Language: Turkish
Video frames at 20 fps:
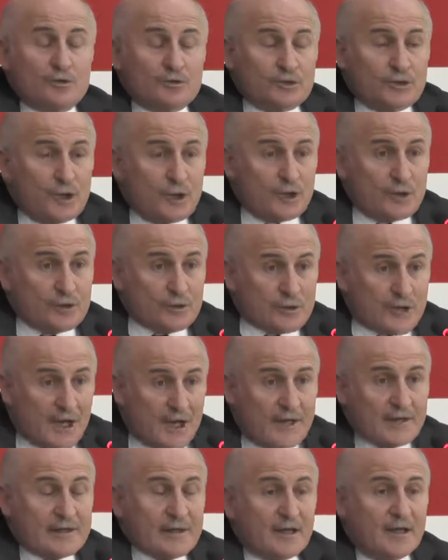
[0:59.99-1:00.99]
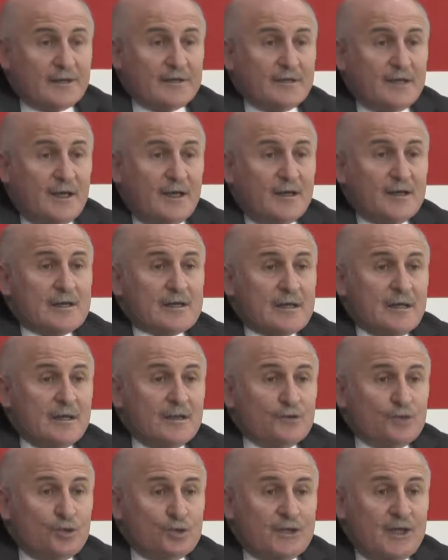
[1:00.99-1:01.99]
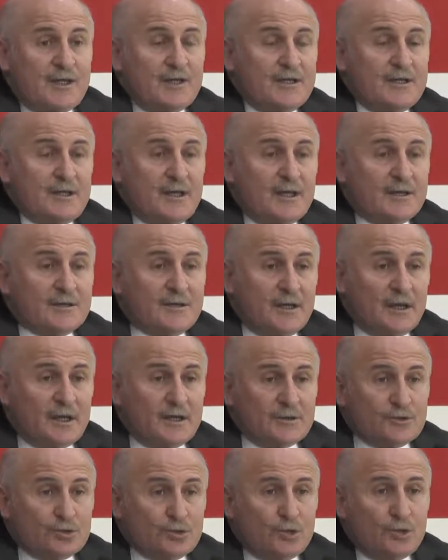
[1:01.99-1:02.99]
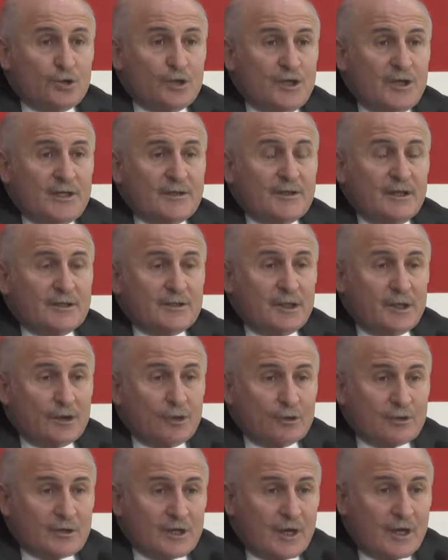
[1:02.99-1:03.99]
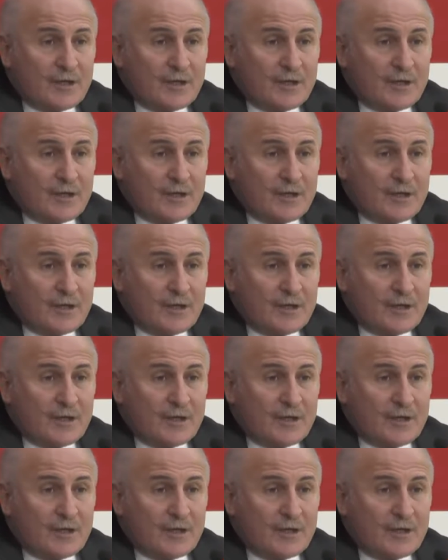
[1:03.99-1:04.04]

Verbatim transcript: Tarikatları karıştırmanın da art niyeti olduğunu söyleyen Halil İbrahim Kaya,